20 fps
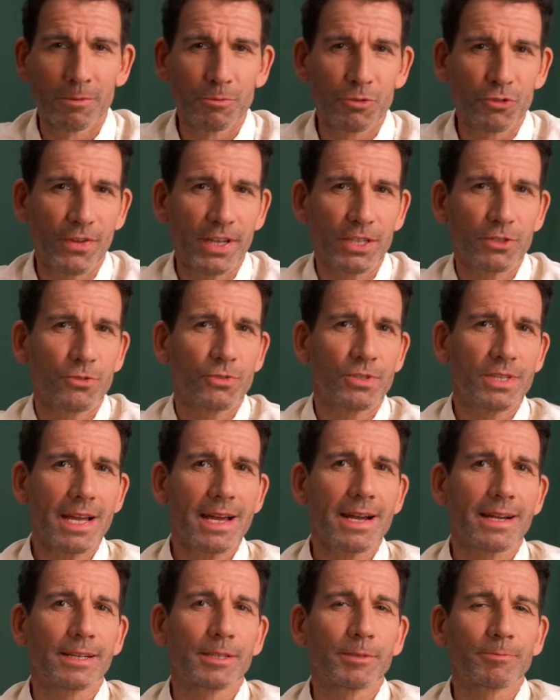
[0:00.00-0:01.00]
Schwer zu
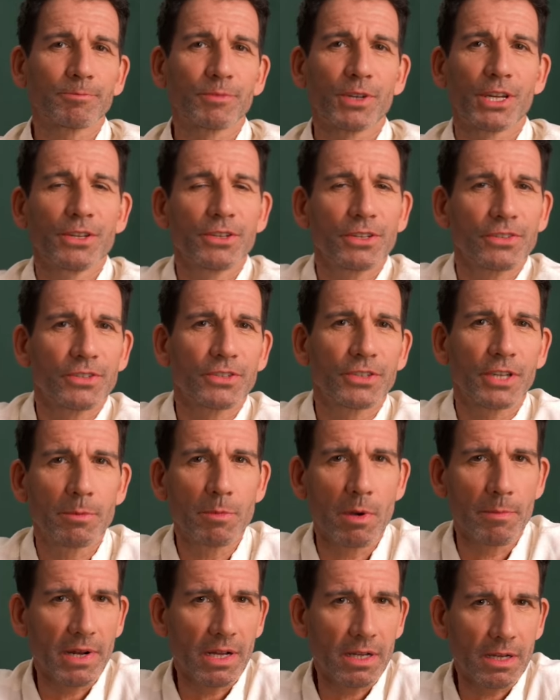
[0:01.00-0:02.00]
sagen. Kinder sind ja
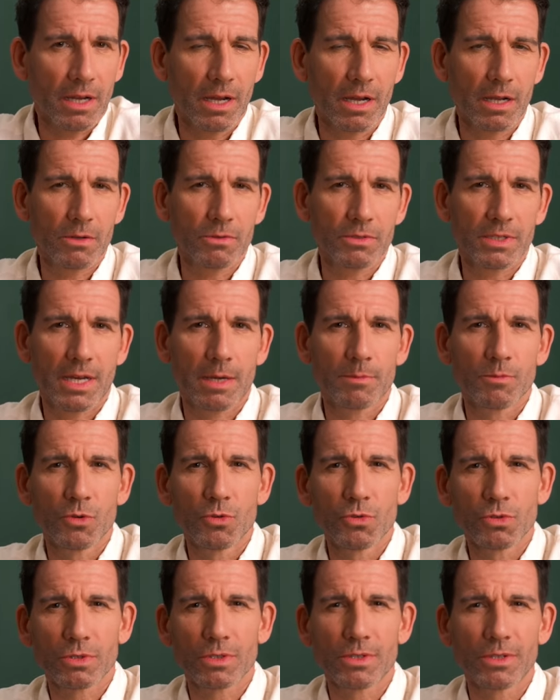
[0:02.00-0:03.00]
immer mal krank und haben
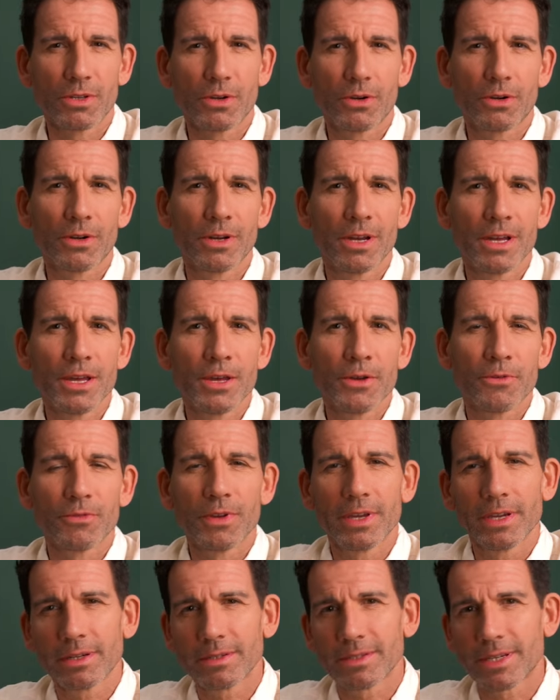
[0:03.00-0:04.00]
Husten, doch
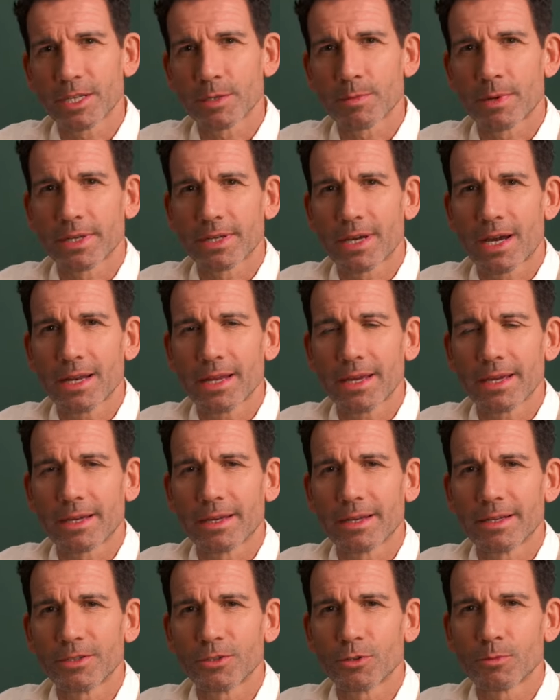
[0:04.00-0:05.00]
während eine banale
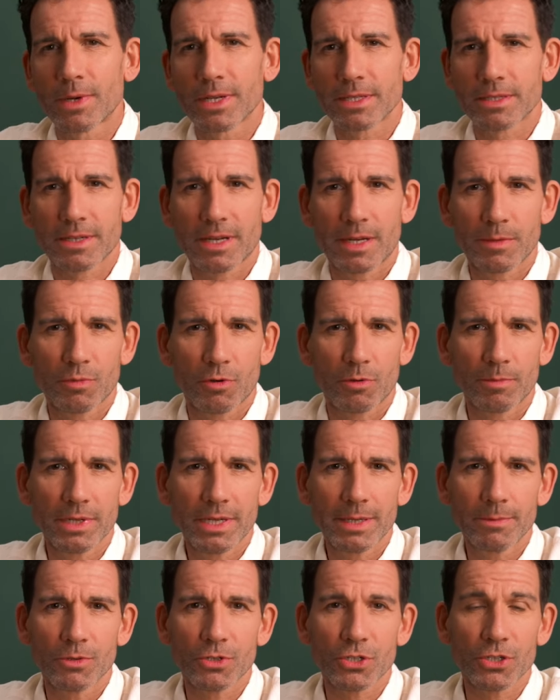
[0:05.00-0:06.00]
Erkältung meist kein
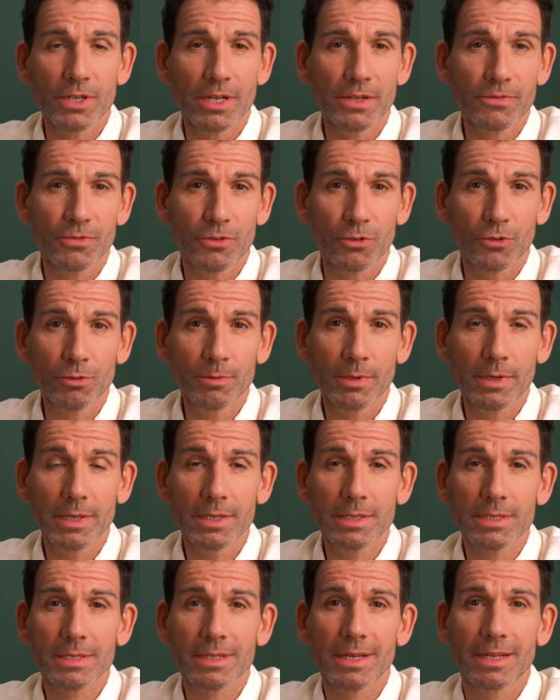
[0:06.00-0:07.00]
Problem und schnell vorüber
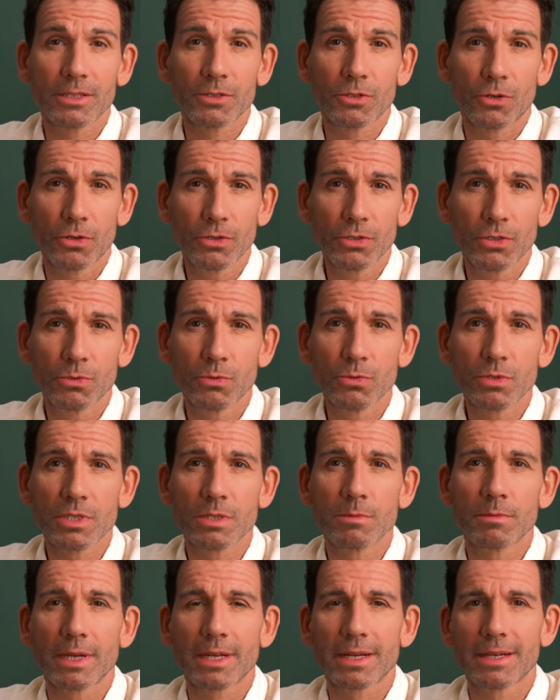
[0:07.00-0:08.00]
ist, kann
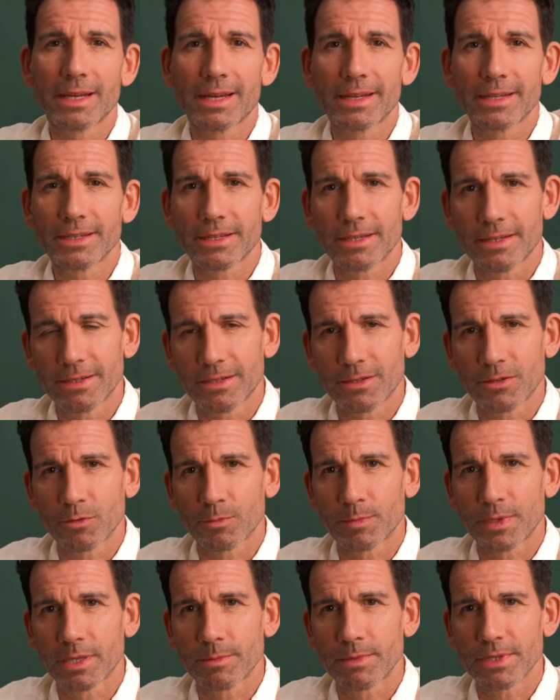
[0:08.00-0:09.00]
Keuchhusten bei kleinen Kindern und
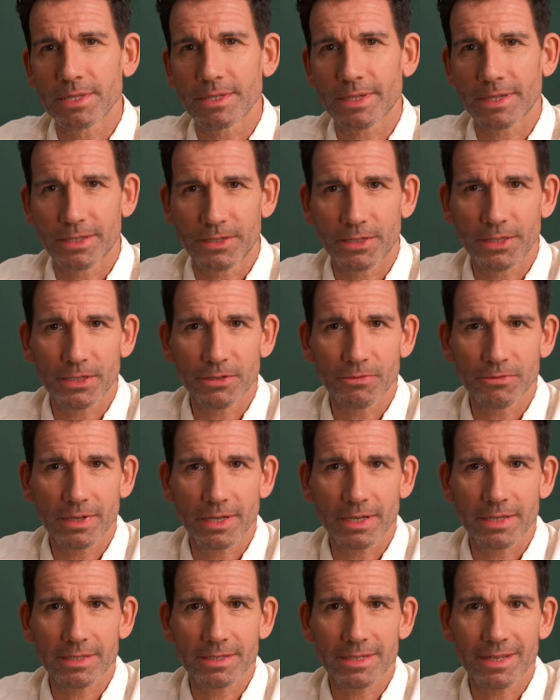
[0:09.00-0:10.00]
Babys richtig
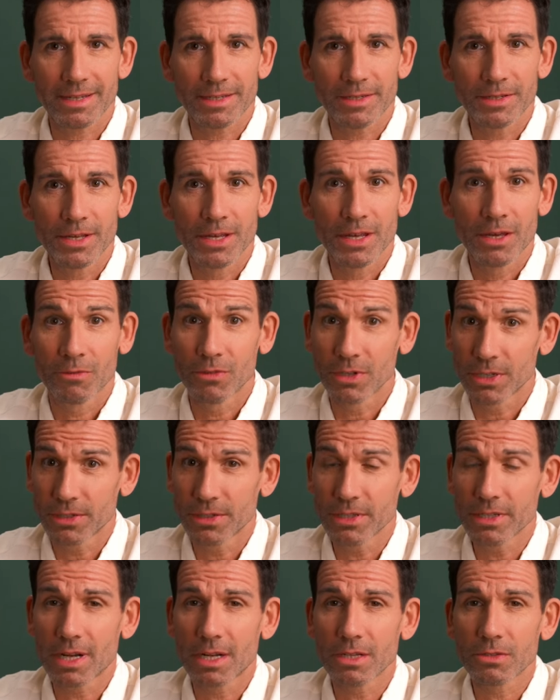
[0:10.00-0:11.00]
gefährlich sein.
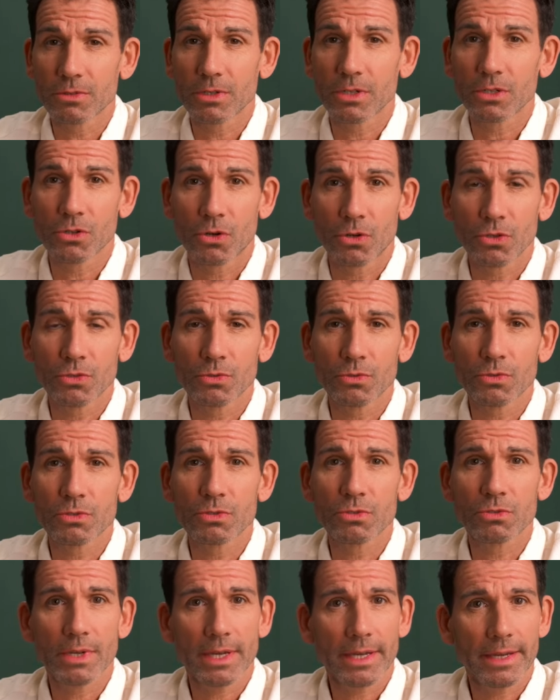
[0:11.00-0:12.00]
Wichtig also, den Keuchhusten zu